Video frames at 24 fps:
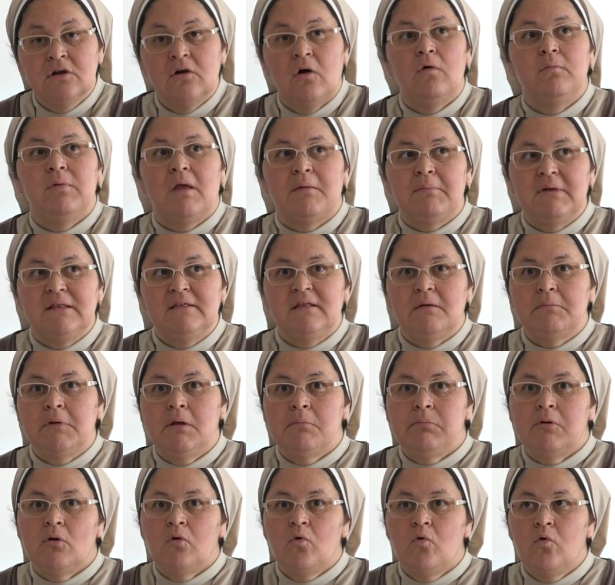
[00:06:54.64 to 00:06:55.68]
obviamente me
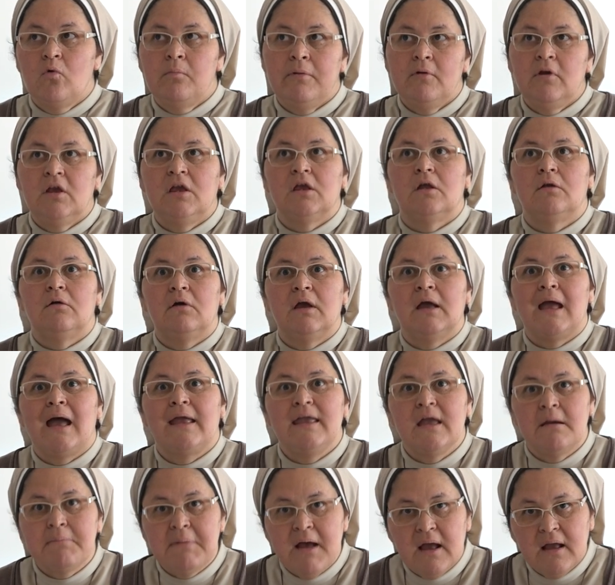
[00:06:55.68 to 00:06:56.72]
preocupo y quiero que
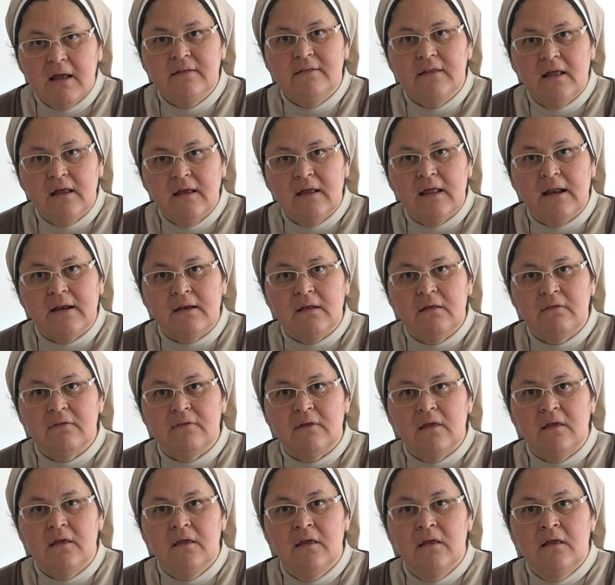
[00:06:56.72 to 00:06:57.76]
haya más gente que
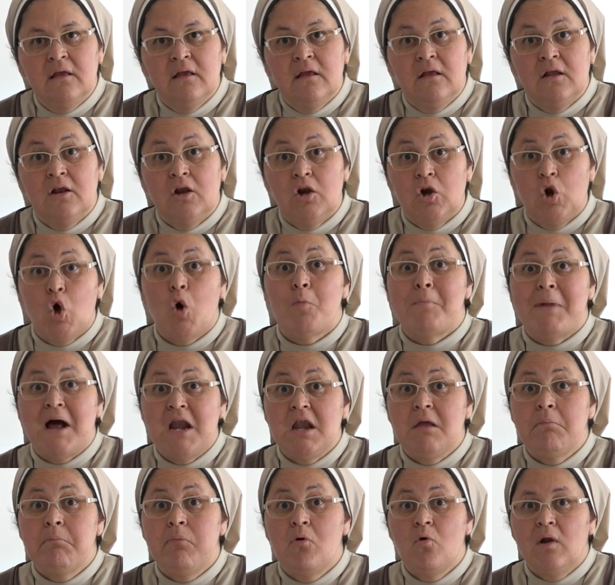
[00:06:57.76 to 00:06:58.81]
rece. Nos
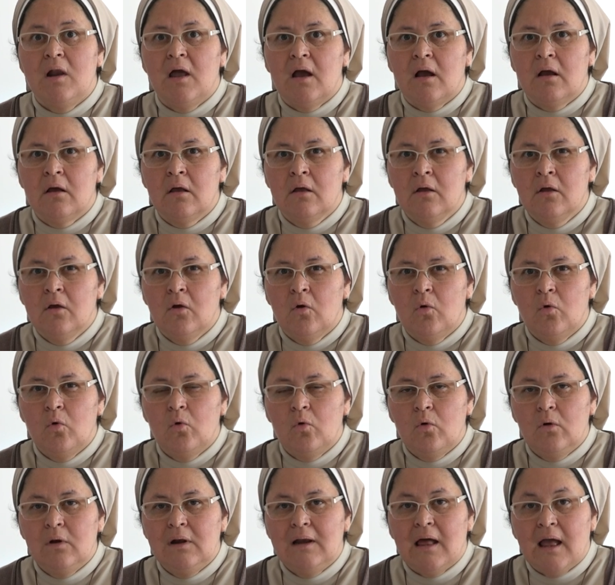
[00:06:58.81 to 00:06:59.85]
manipulan.
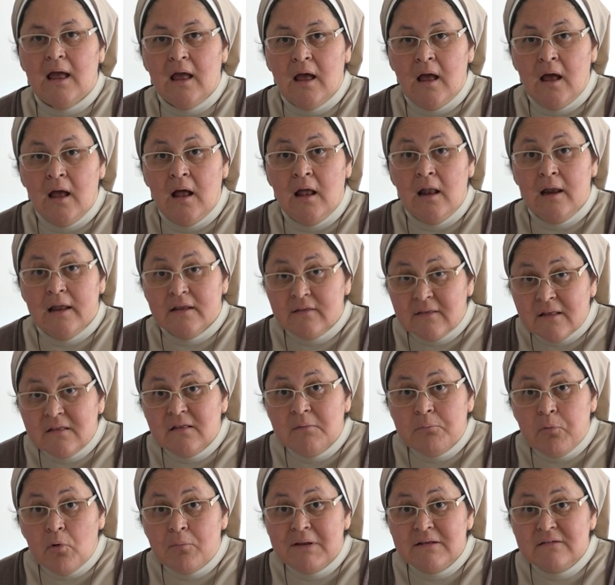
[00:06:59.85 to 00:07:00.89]
este
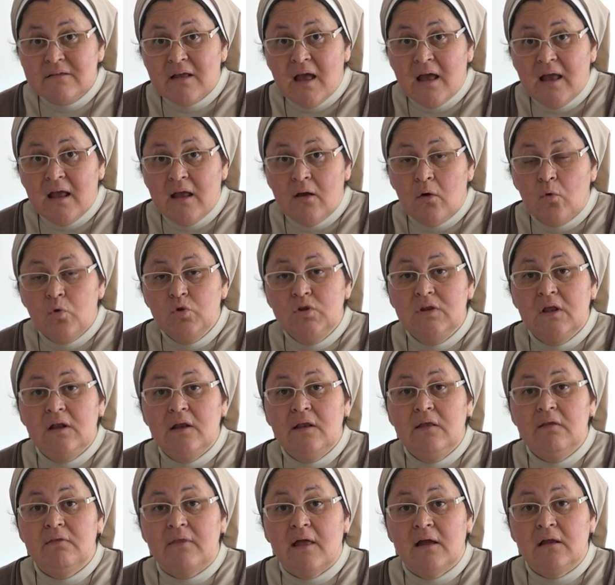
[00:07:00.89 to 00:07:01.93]
tipo de mensajes
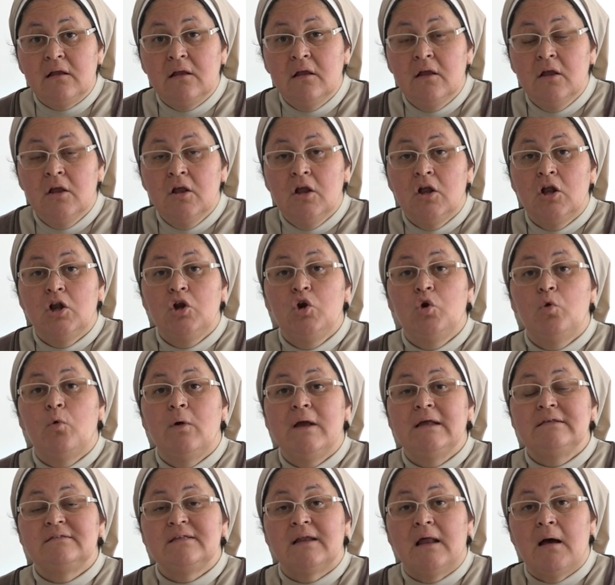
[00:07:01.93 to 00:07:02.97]
utilizan
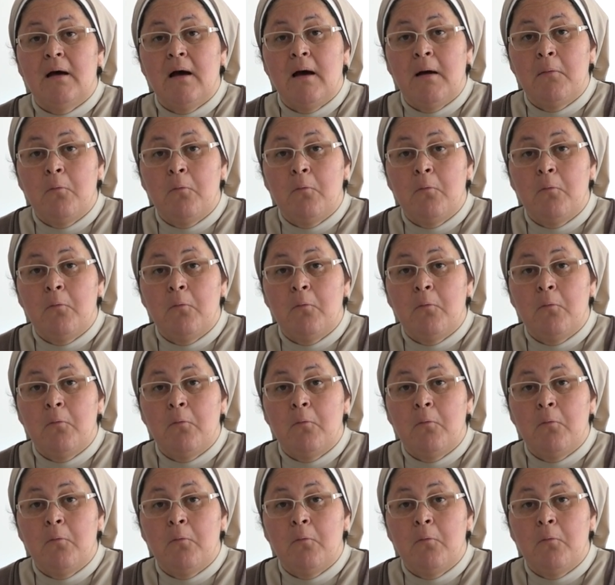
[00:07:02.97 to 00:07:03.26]
nuestra